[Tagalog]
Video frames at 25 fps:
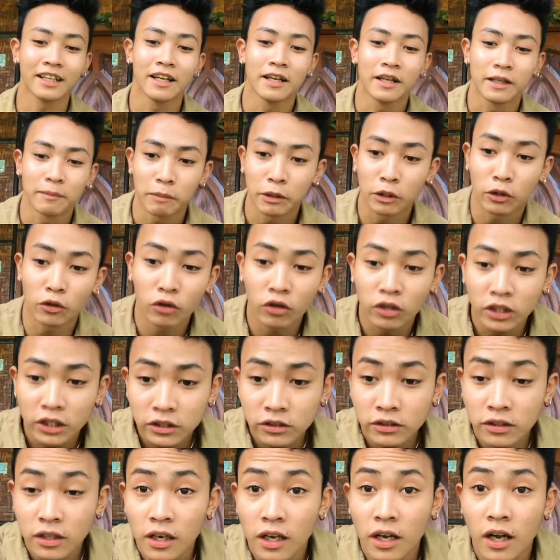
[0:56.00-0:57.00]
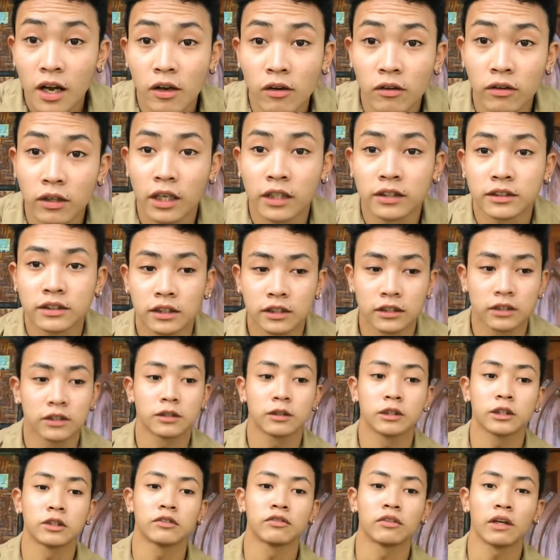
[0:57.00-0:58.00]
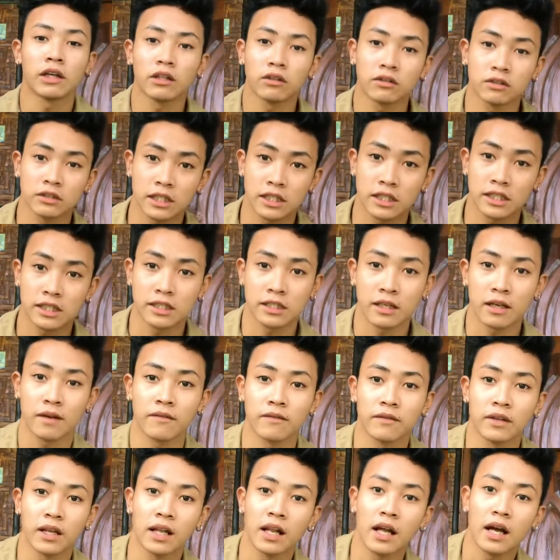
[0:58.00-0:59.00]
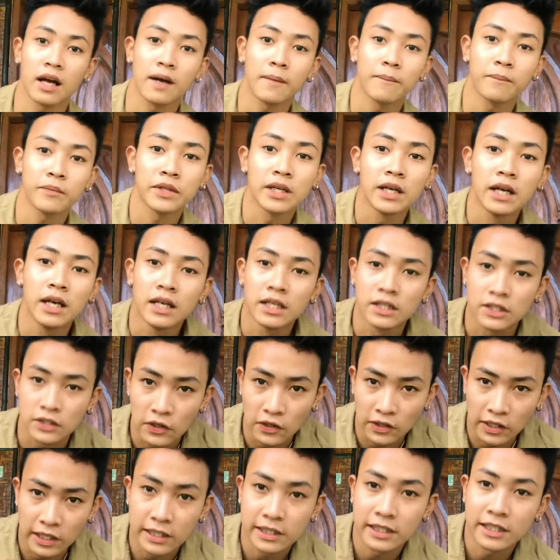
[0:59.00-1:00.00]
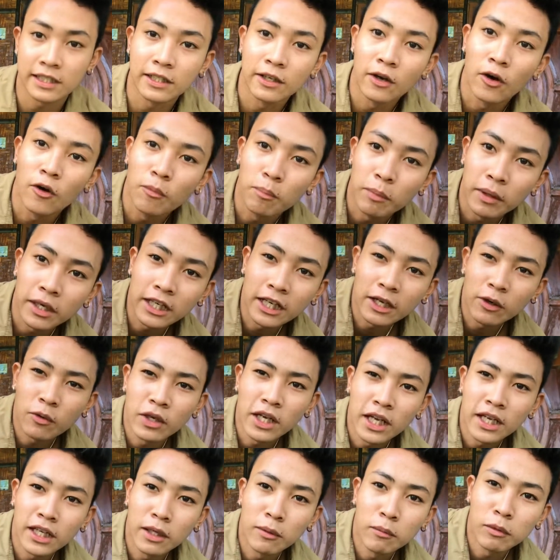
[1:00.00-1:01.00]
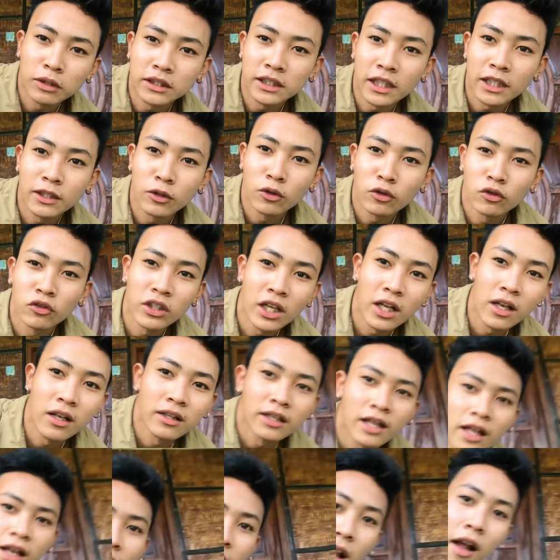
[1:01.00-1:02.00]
panoorin nyo na lang ako guys just follow the step na lang so let's go para wala nang masyadong daldal